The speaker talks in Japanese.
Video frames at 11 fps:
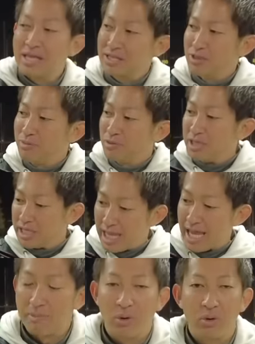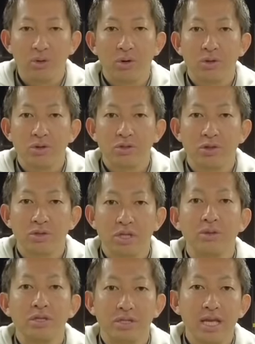スの向きでボールの調整を
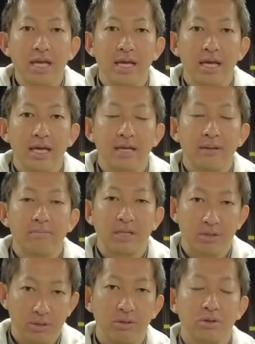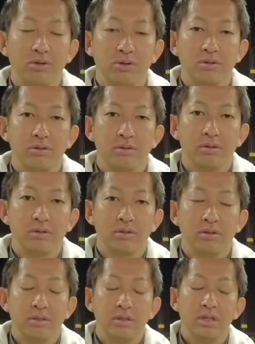ですね、まあ、するという
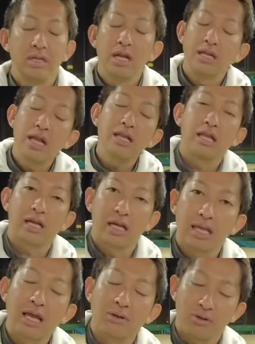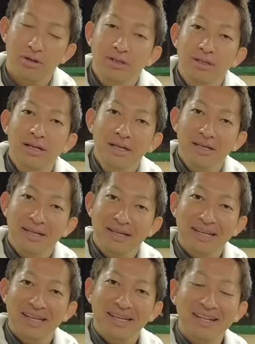ななんだっけタイトル
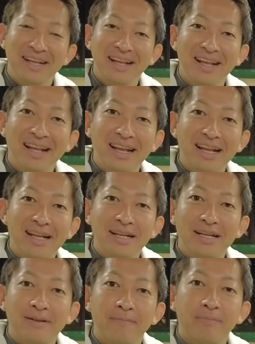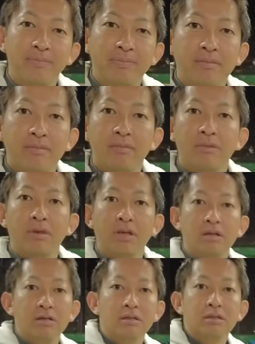タイトルわかんない俺が気づいちゃっただけ
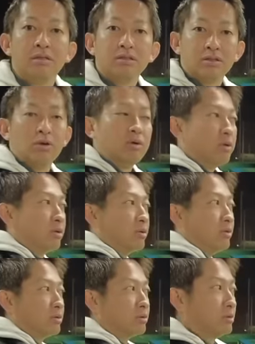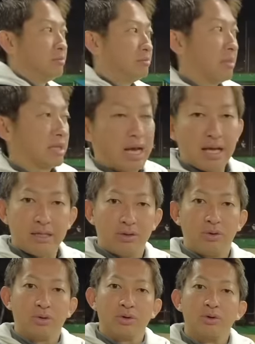そう徹君また一
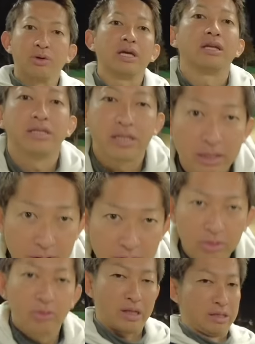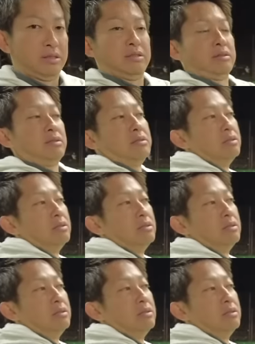言余計でしたってす